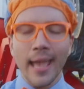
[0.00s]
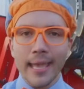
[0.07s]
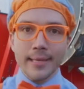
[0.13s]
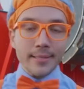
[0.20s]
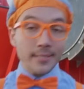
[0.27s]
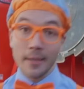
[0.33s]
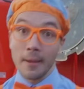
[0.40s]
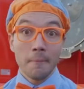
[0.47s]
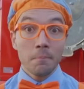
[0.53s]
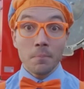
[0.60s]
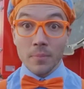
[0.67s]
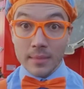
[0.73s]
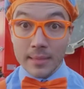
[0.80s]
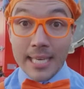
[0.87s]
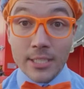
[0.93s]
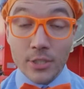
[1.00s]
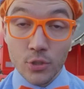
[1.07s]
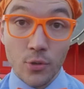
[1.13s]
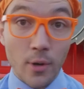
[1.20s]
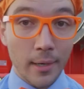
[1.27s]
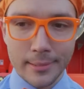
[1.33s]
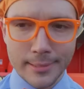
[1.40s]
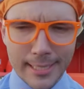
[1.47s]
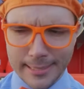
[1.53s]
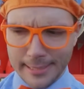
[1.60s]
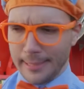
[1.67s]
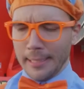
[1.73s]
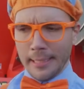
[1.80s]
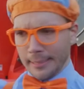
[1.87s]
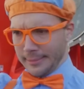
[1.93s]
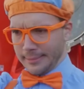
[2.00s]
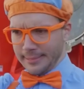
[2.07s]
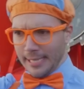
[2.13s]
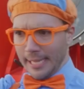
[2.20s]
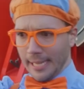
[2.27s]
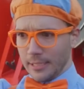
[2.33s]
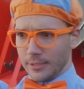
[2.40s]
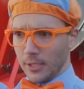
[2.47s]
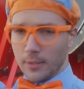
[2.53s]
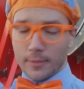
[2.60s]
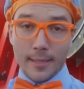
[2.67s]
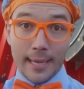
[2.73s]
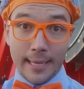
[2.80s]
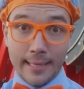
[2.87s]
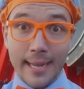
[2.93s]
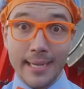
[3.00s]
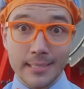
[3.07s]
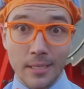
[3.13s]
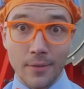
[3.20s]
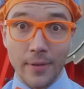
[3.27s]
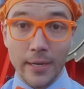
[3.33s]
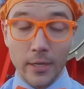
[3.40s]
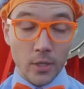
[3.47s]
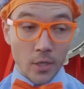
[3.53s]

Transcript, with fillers: أيضاً هذه الشاحنة لا تحفر التربة